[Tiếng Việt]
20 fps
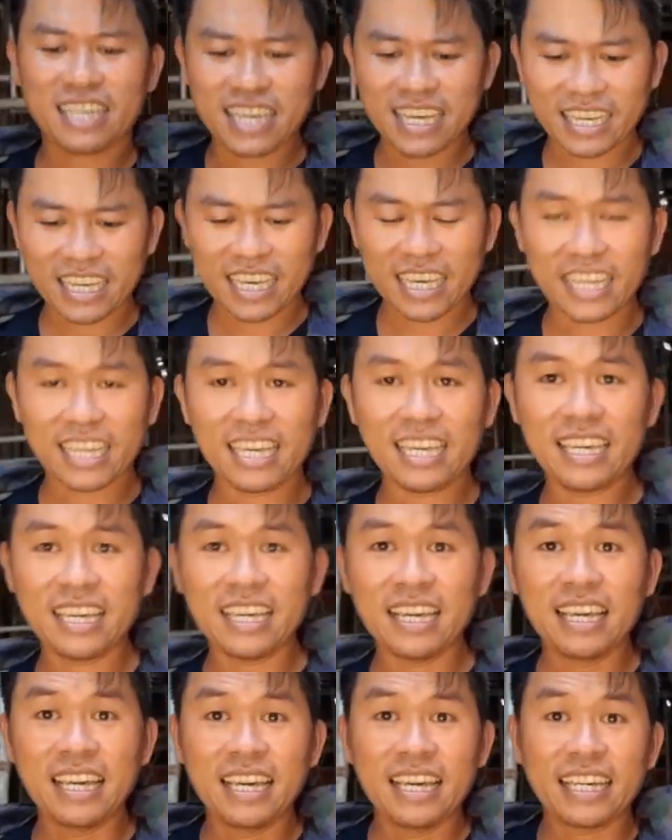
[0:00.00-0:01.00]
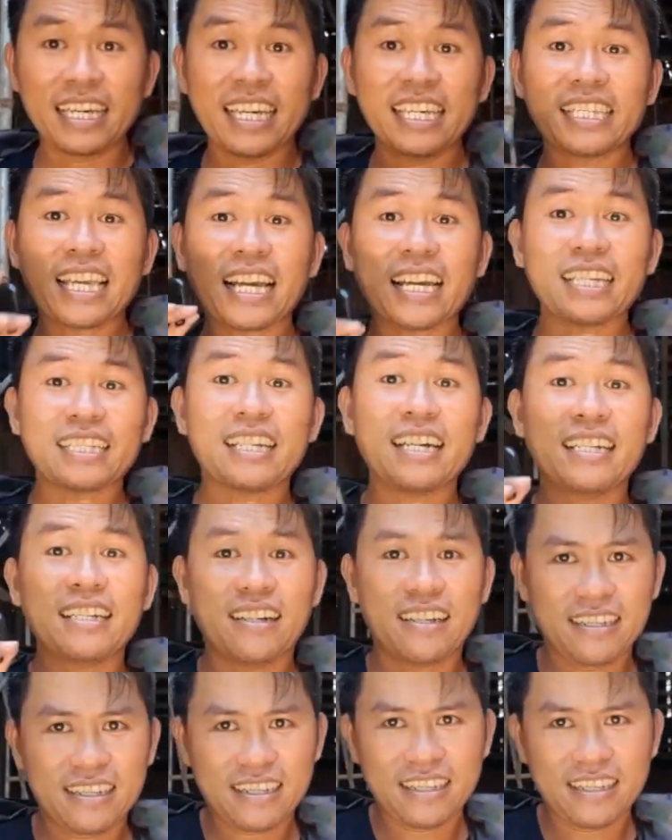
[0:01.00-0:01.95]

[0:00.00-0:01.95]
cái cái cái sắt ở trên đó